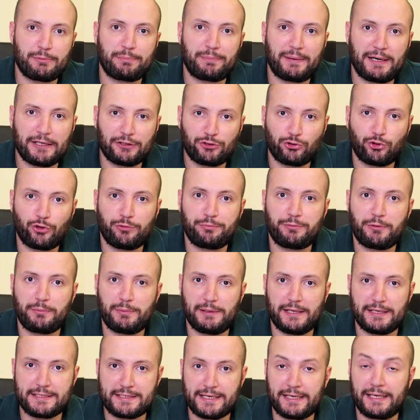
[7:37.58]
бы по одной
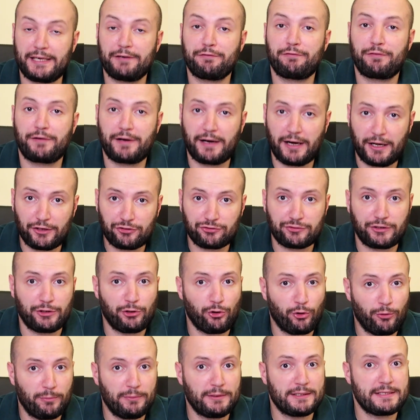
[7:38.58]
библиотеке в каждой
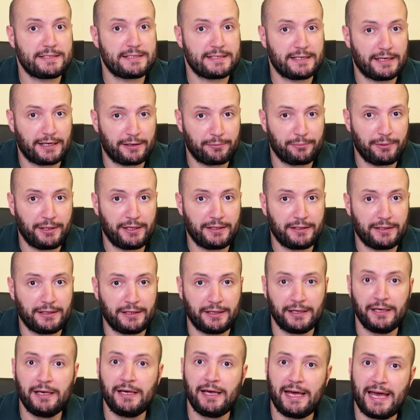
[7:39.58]
области
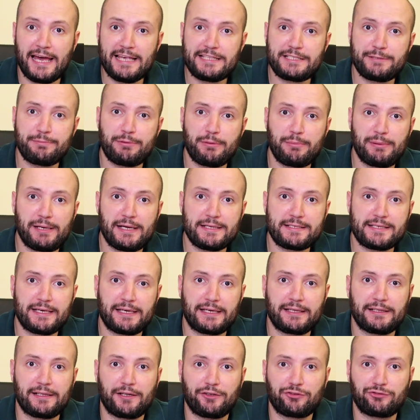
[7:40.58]
Армении. Эти
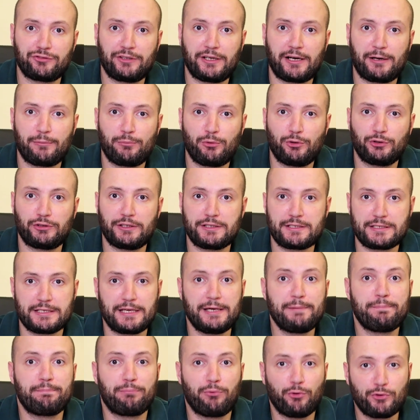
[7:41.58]
библиотеки должны работать
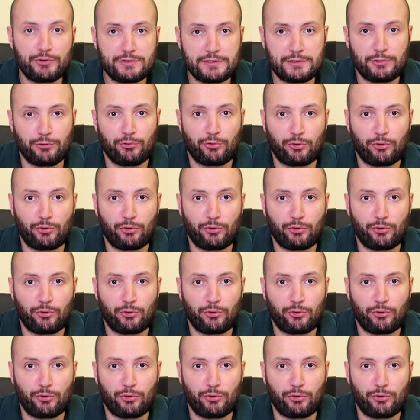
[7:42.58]
и после